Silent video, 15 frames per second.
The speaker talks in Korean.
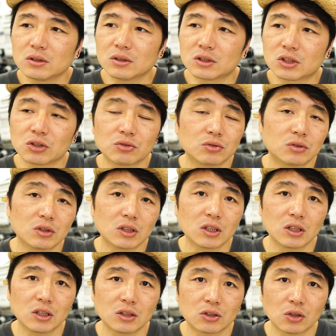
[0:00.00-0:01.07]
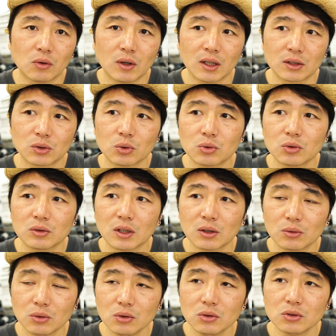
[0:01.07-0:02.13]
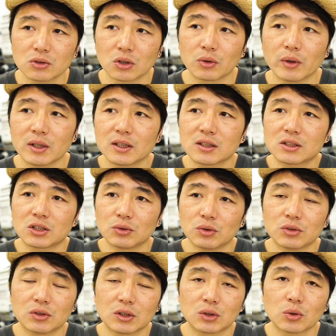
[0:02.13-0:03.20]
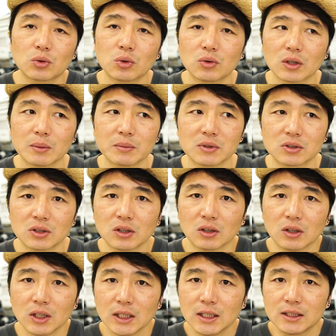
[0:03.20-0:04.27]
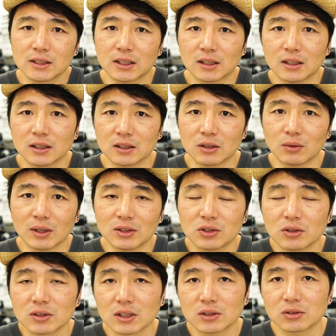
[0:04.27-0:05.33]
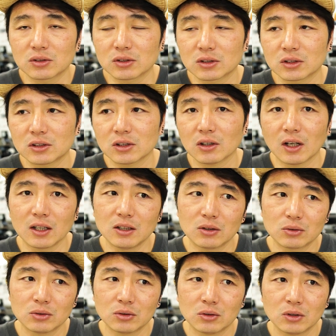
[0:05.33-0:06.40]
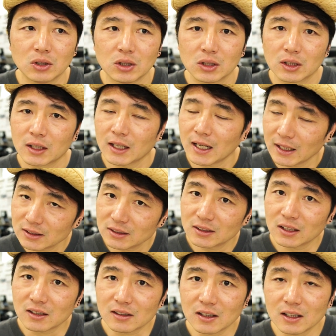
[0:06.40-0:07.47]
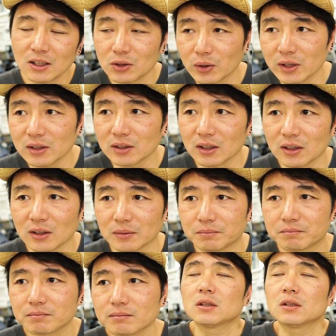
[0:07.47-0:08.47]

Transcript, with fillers: 이 친구들이 저와 소통을 하고 저희 회사 직원들과 소통을 하면서 제가 이 완성자수를 끌어가려고 하드캐리를 하려고 했는데요.